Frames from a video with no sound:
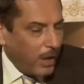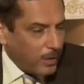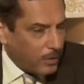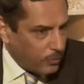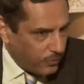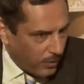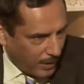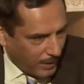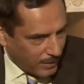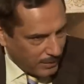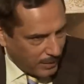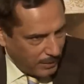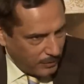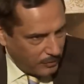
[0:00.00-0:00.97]
عينكم فقط
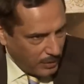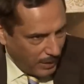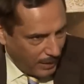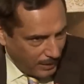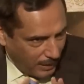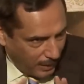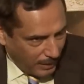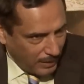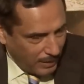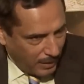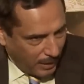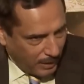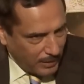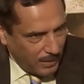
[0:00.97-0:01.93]
بدنا نحكي الان عن
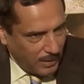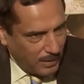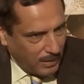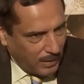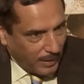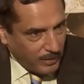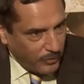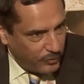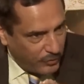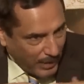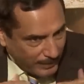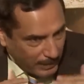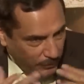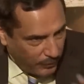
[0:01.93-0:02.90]
الـ عن الـ عن
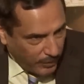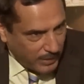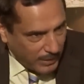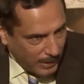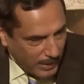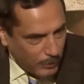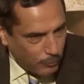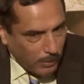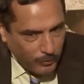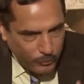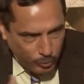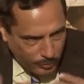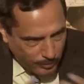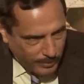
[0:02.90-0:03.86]
الزاد الفكري اللي
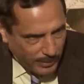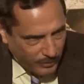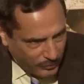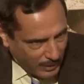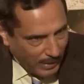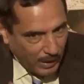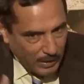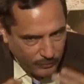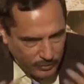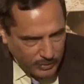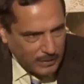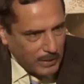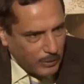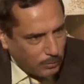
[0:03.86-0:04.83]
تواجهون به، السلاح
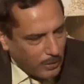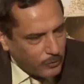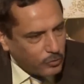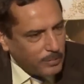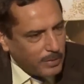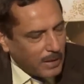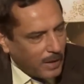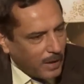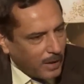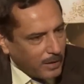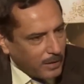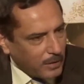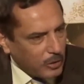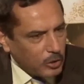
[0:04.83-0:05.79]
الفكري اللي تواجهون به
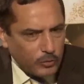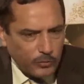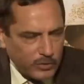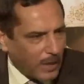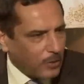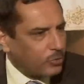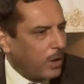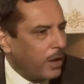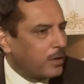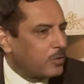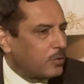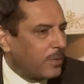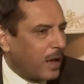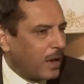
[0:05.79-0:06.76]
الاخرين، انتم فتحتوا
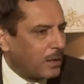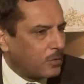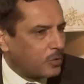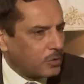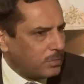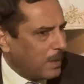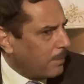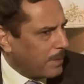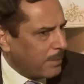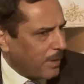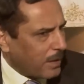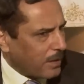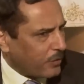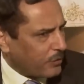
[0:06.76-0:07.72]
عينكم على كتب محمد
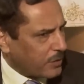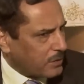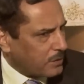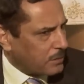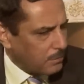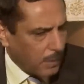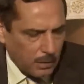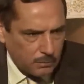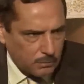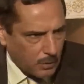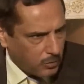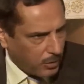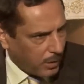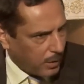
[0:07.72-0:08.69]
باقر الصدر، ما ماكو